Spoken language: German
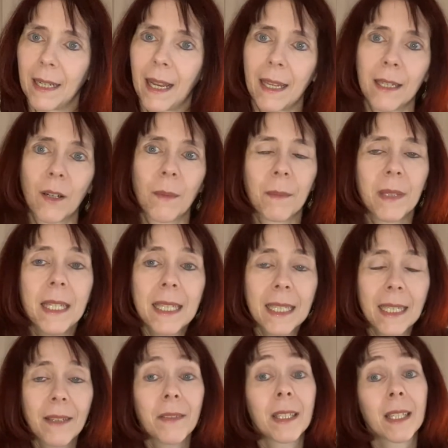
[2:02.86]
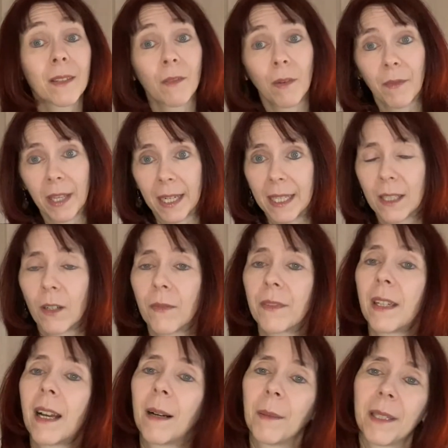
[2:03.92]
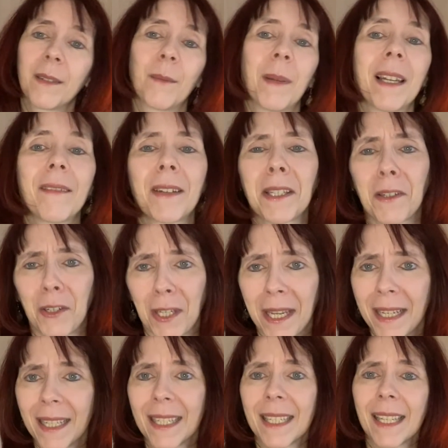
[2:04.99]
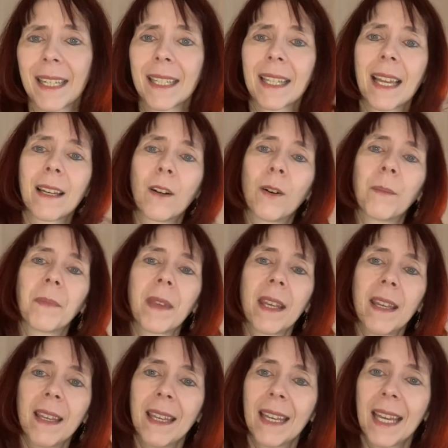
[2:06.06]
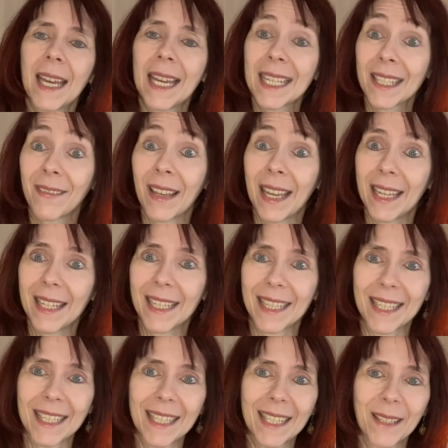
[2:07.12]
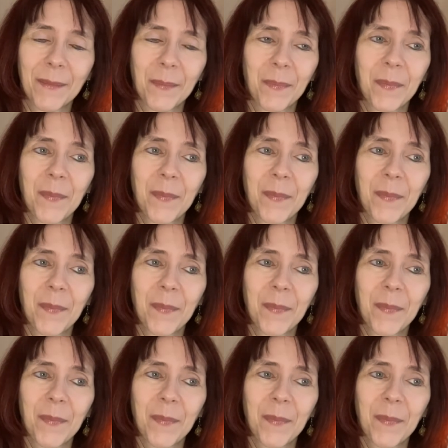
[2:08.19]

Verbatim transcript: Einkommen niedriger wird, das wollen wir ja nicht hoffen, aber normalerweise steigert sich ja das Einkommen. Es verändert sich.